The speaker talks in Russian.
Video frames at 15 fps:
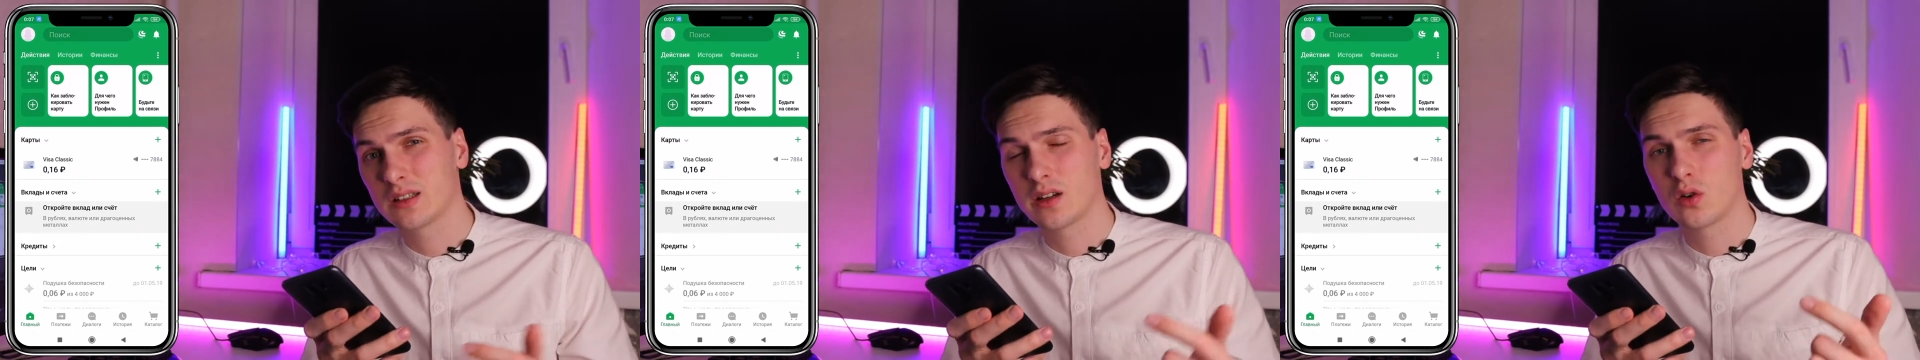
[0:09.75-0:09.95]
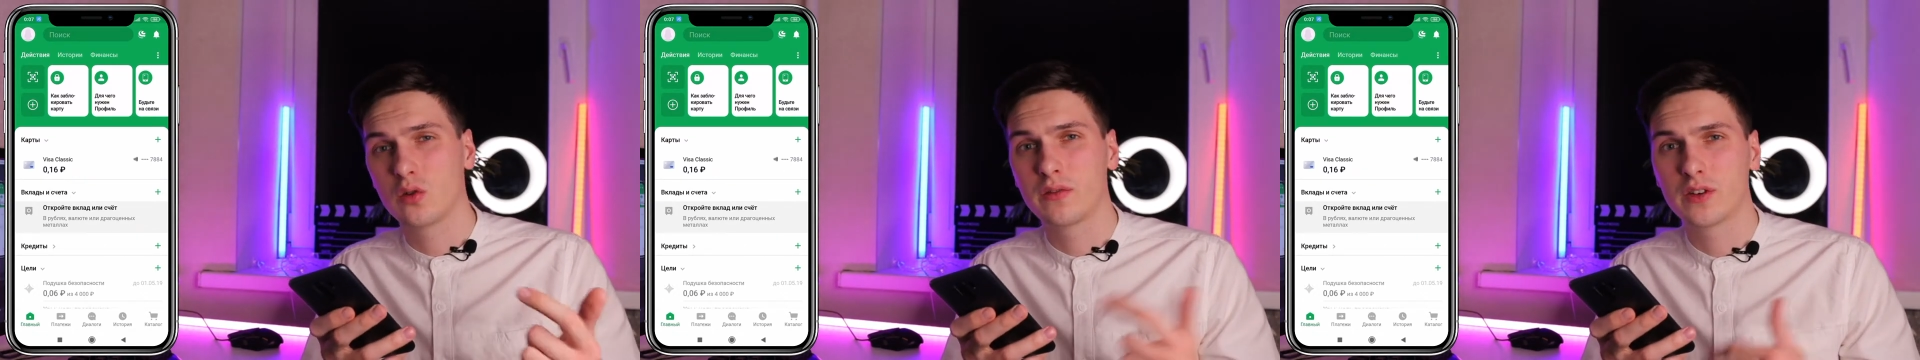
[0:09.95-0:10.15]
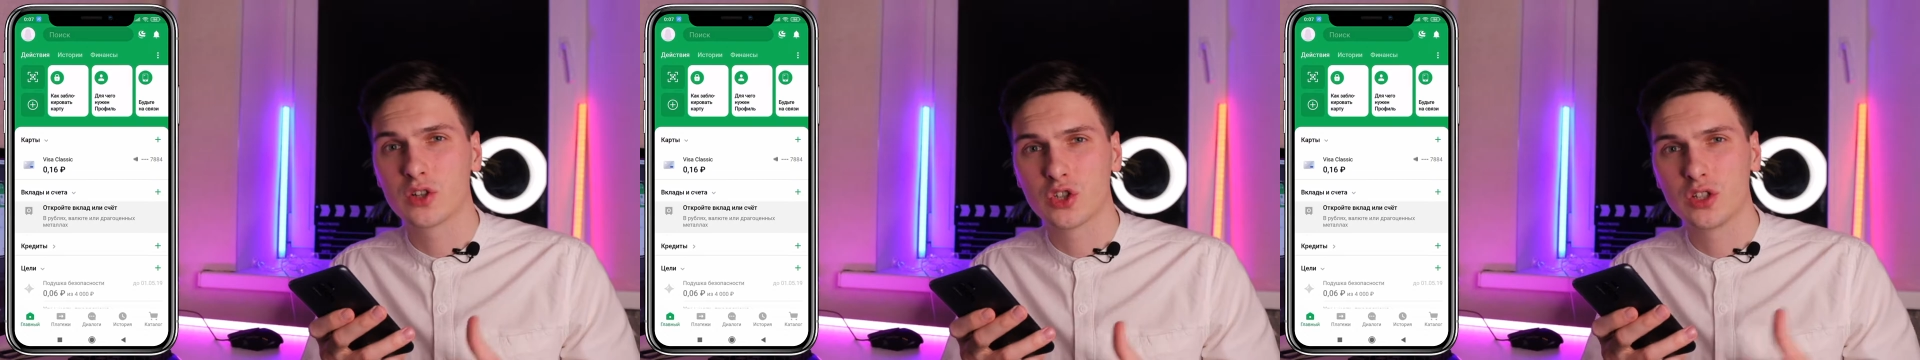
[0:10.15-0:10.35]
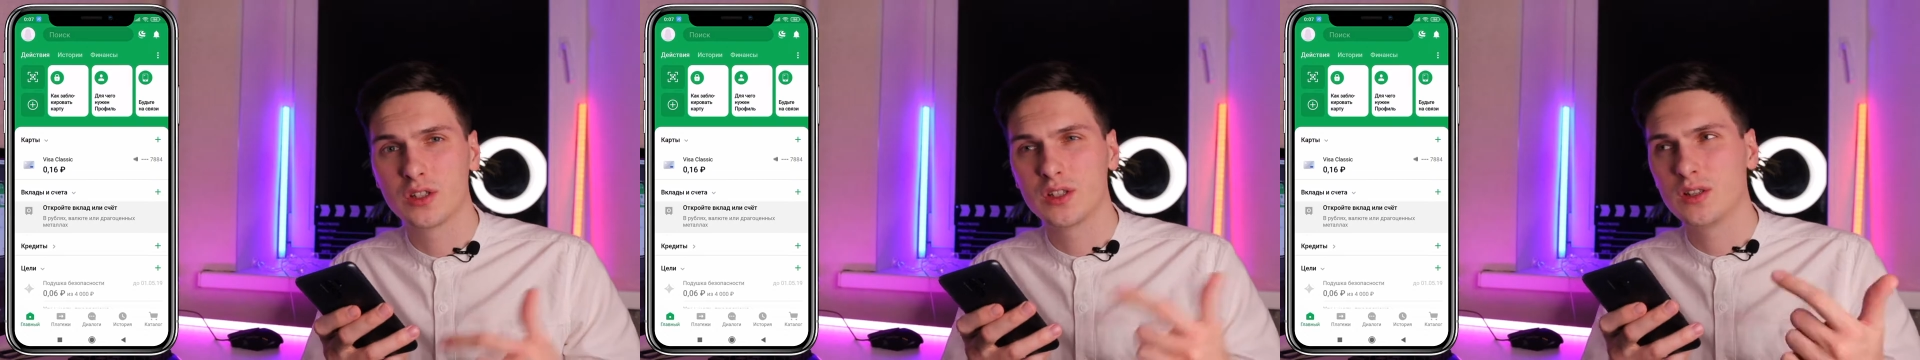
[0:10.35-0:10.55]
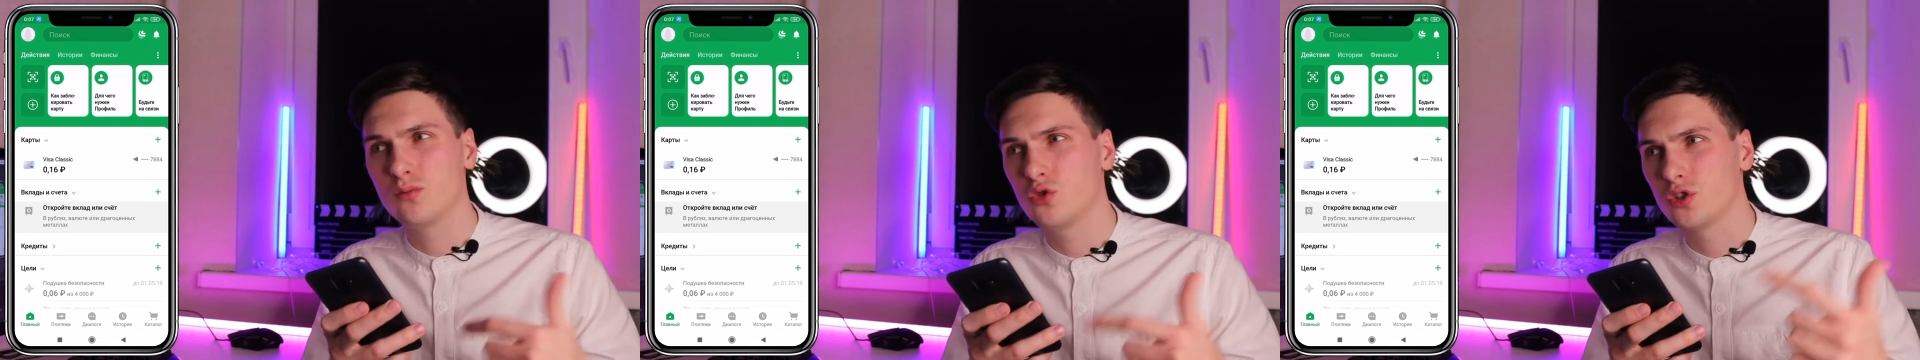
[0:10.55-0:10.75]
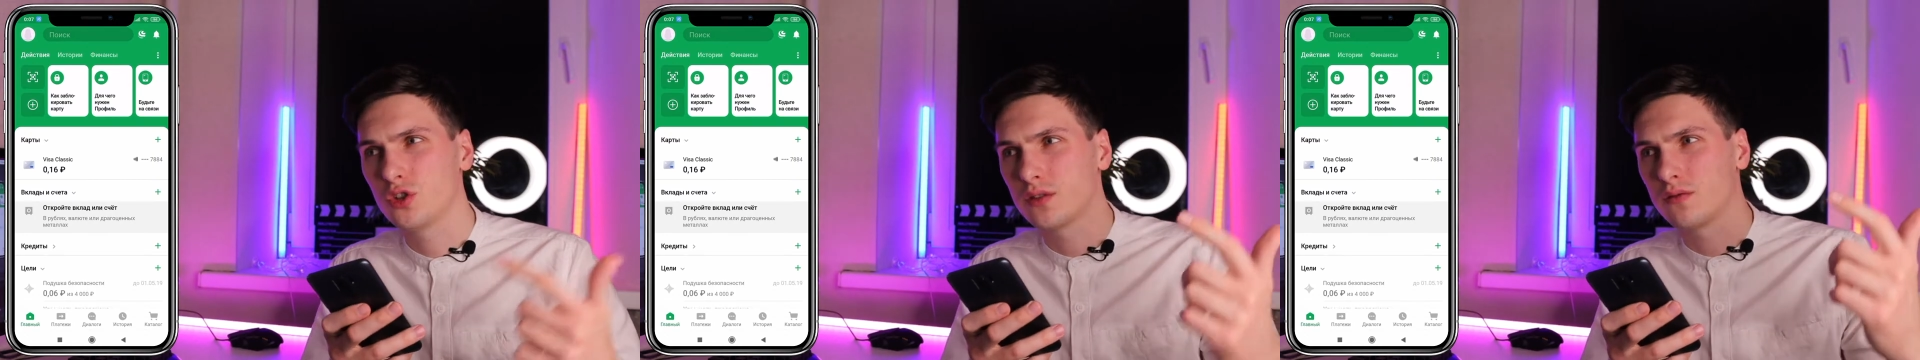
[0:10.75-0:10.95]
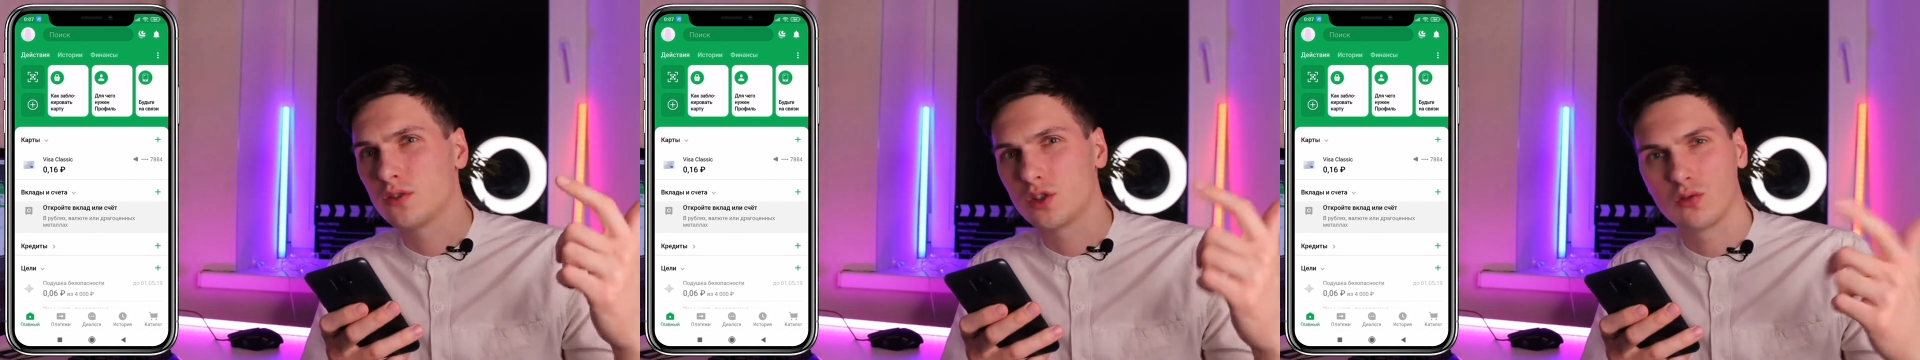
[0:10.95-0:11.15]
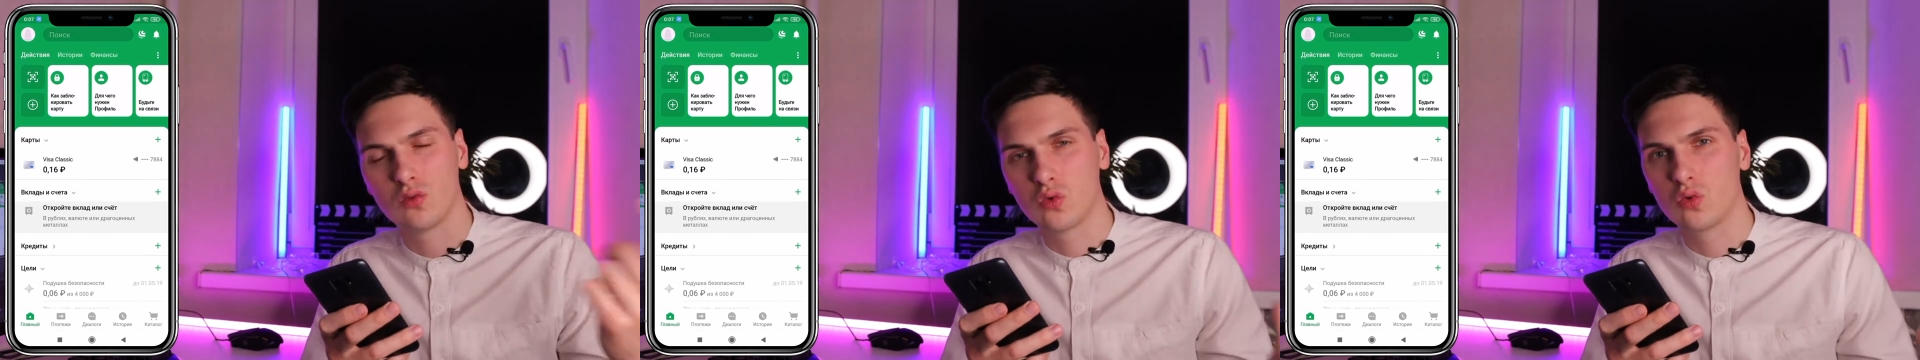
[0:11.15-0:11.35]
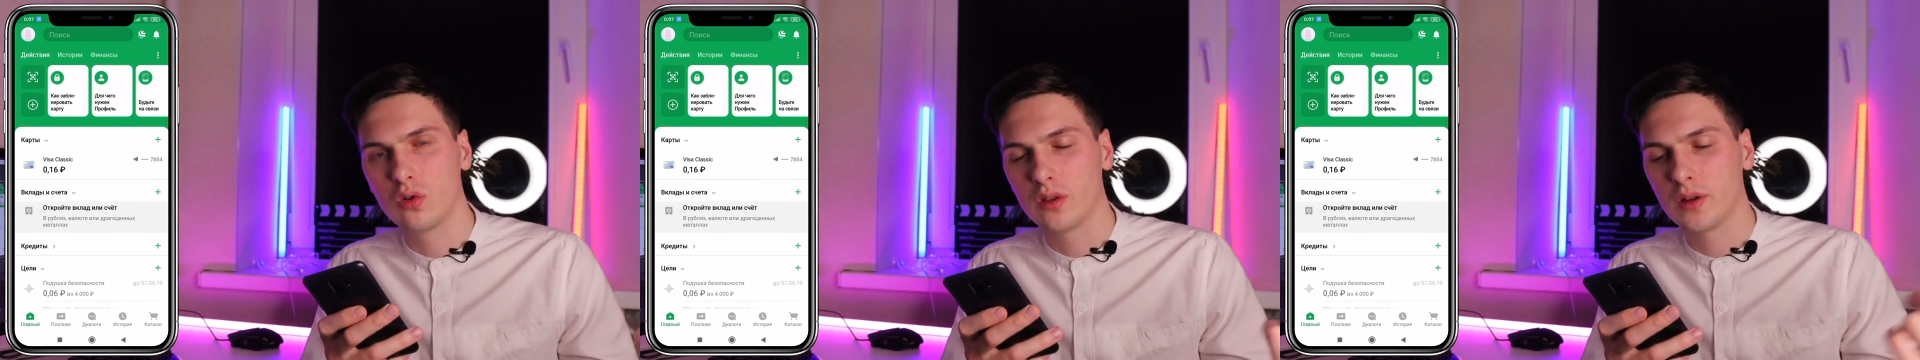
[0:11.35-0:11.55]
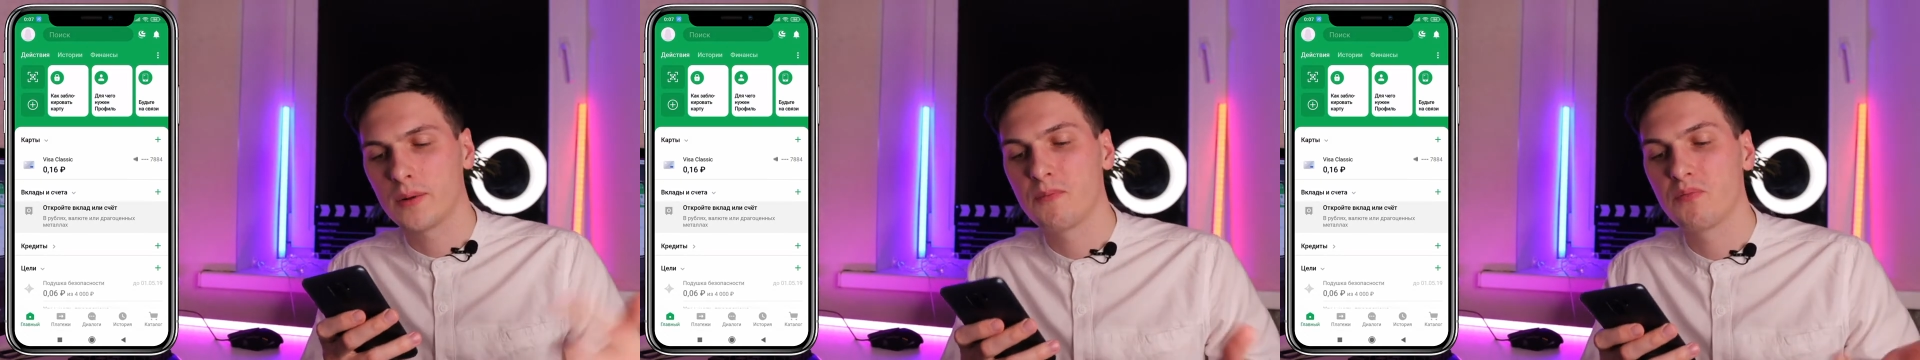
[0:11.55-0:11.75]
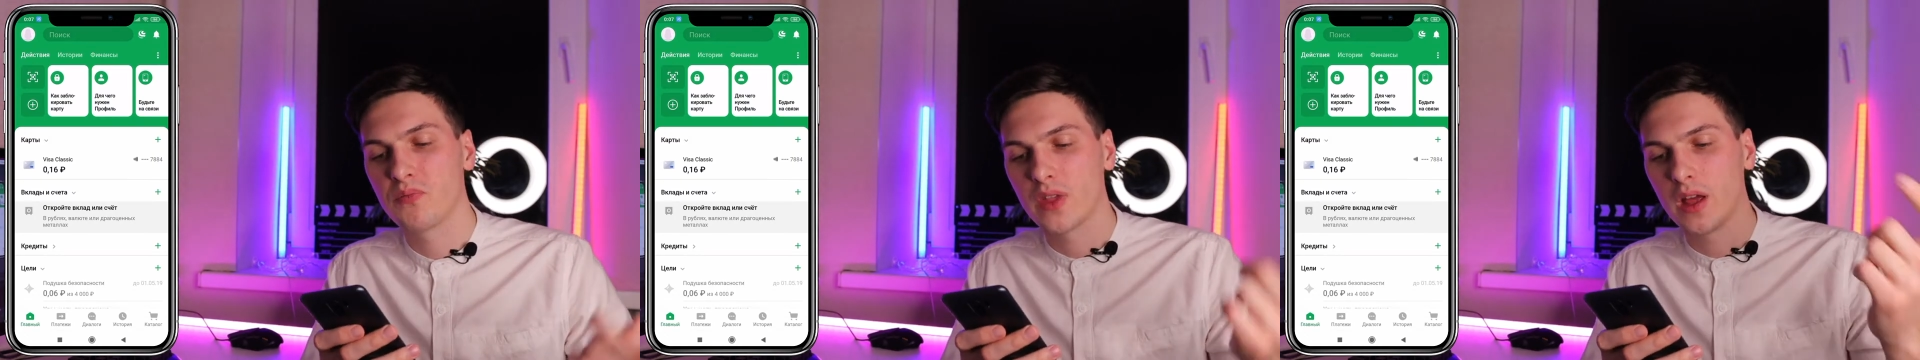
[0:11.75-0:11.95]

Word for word: страховка жизни, имущества, чего угодно.